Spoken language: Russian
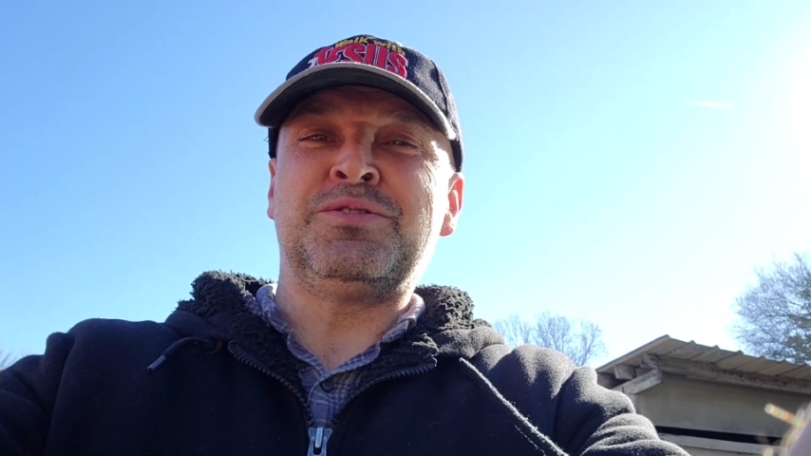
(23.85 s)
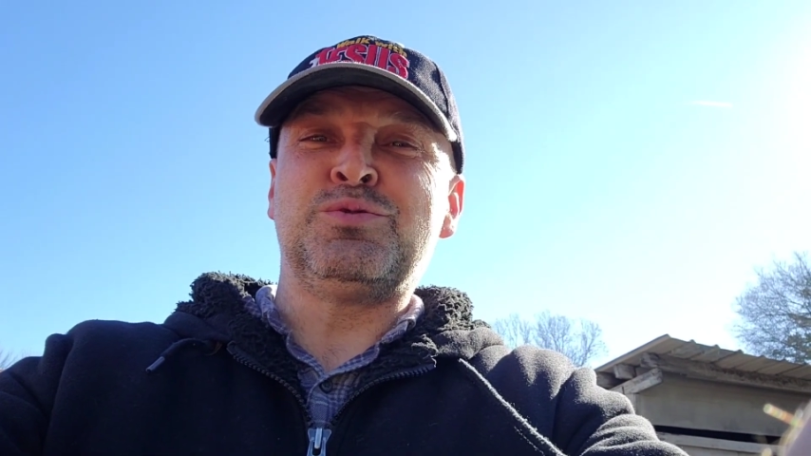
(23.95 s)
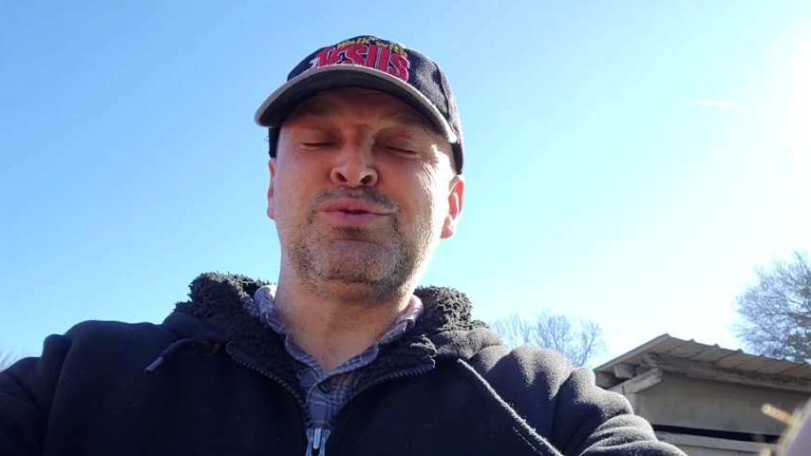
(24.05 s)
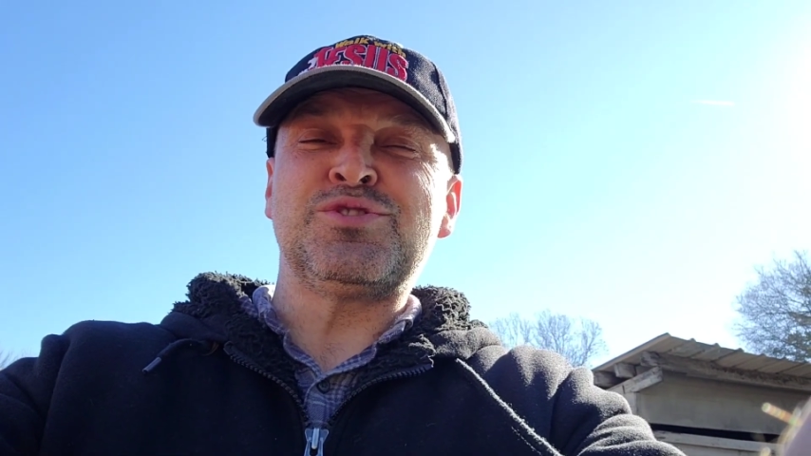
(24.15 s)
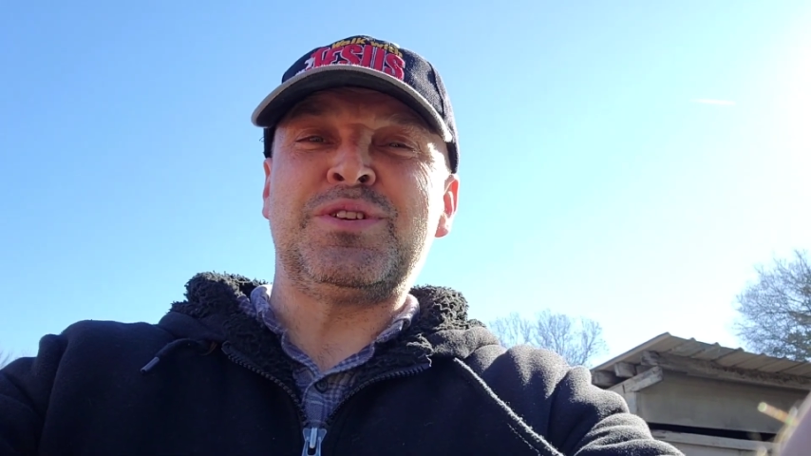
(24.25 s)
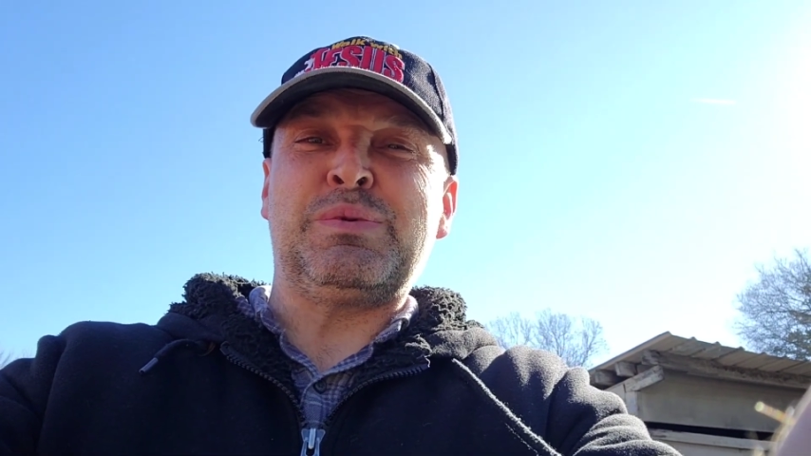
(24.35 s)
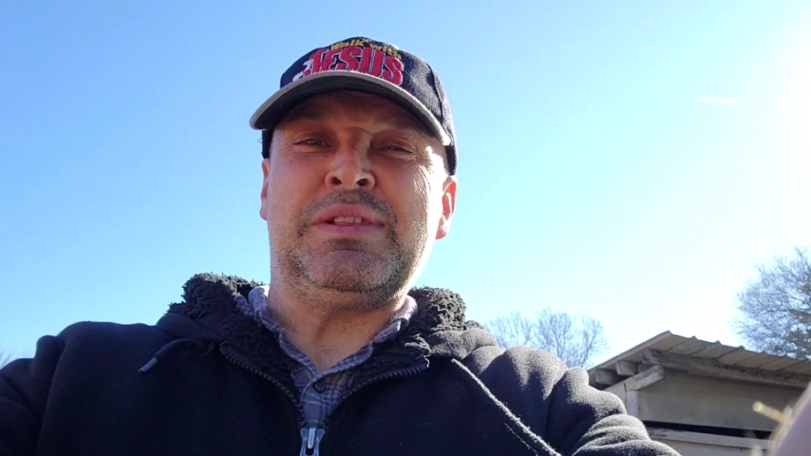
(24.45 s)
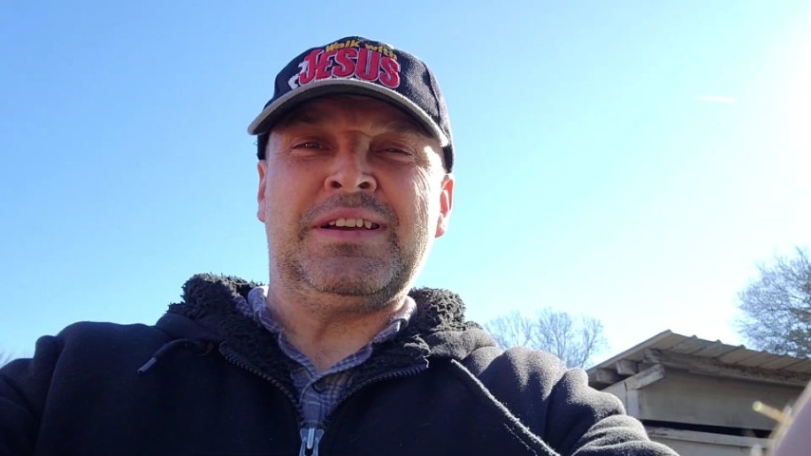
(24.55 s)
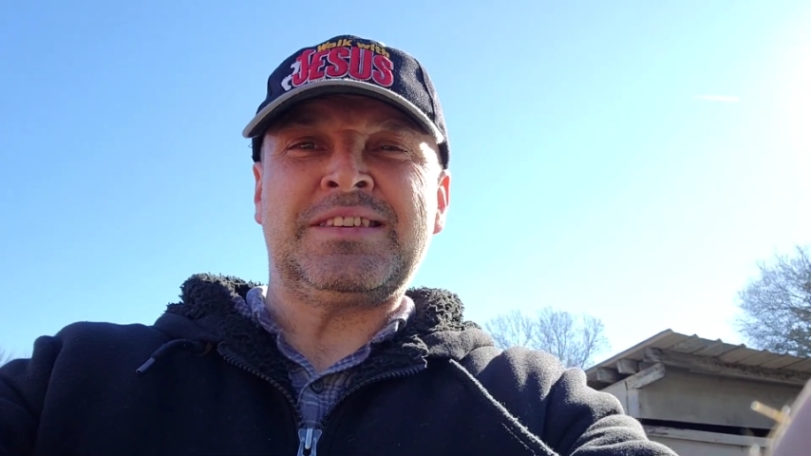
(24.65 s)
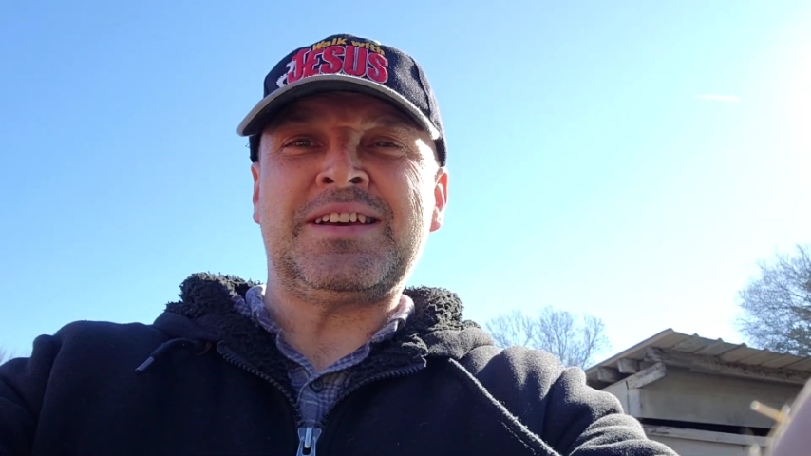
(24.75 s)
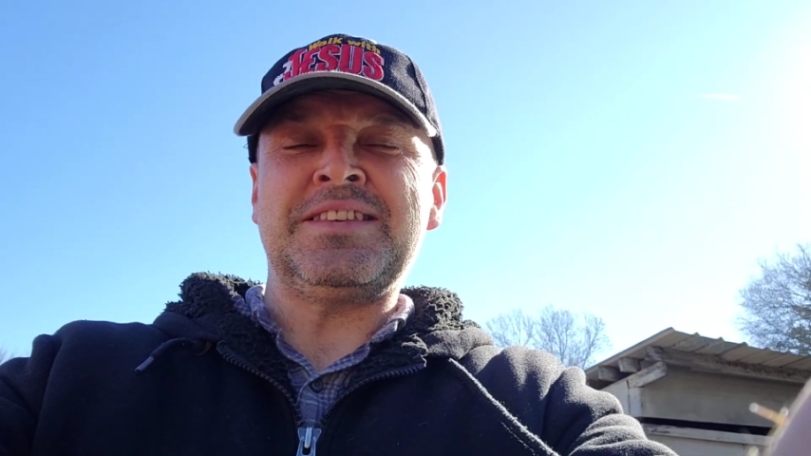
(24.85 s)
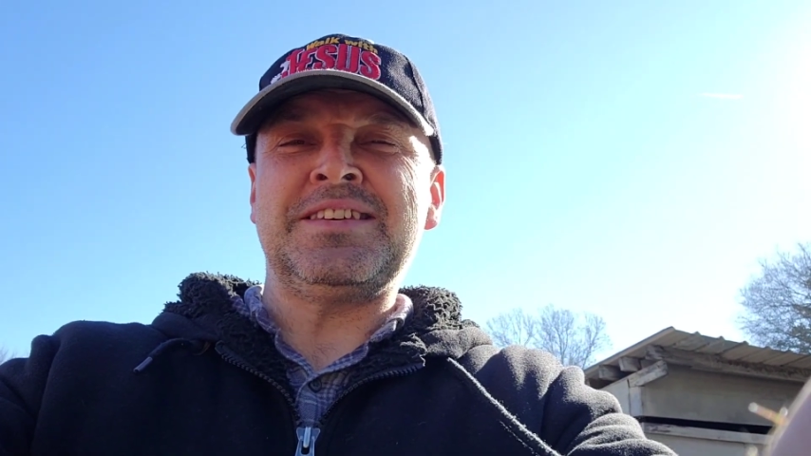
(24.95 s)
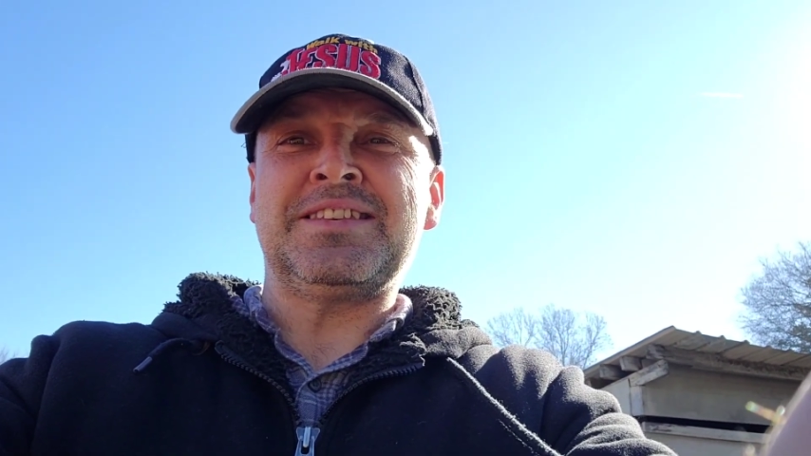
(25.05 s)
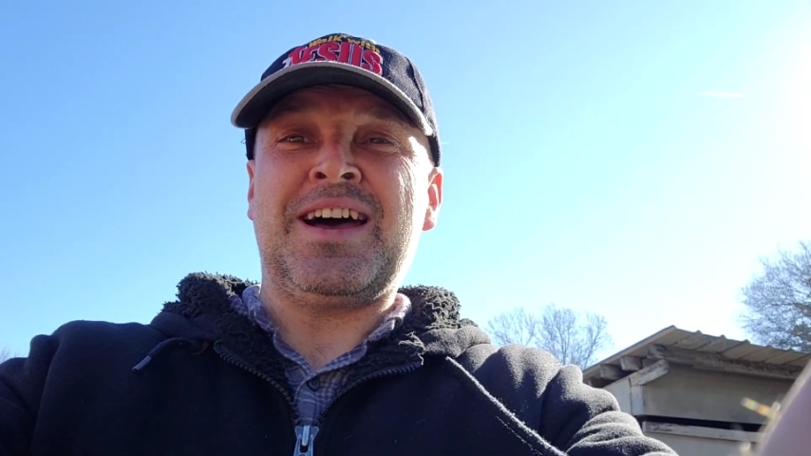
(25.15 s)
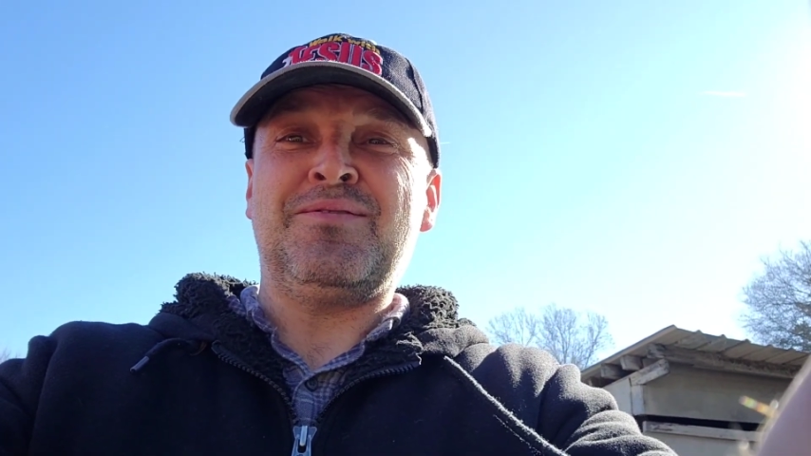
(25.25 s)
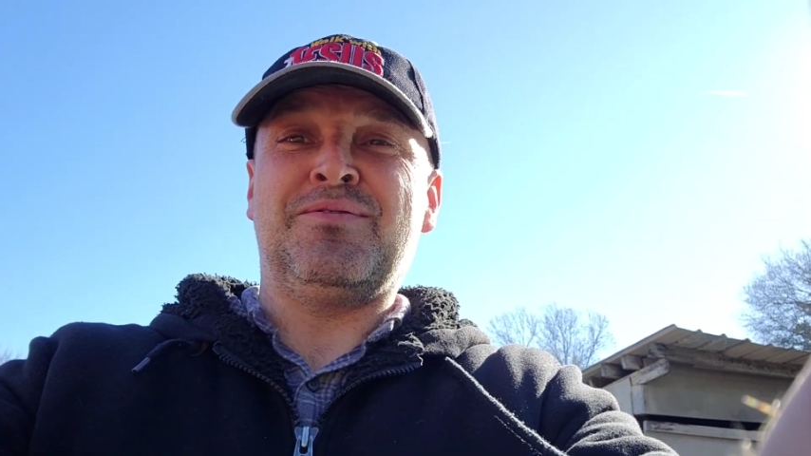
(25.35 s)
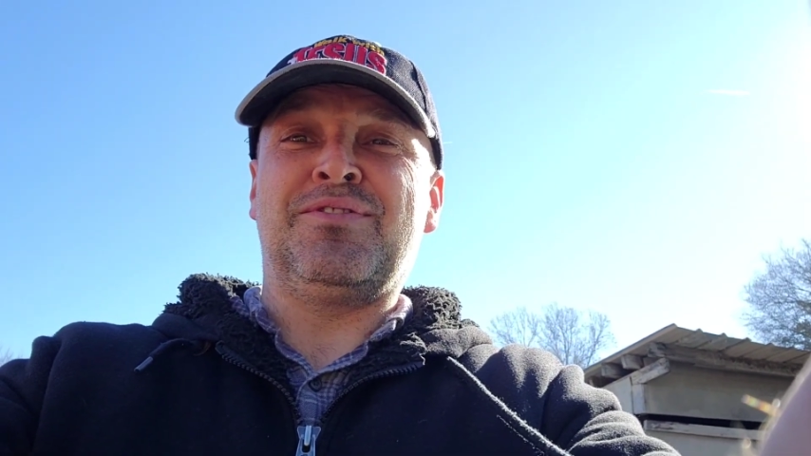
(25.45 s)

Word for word: нужно было искать не там.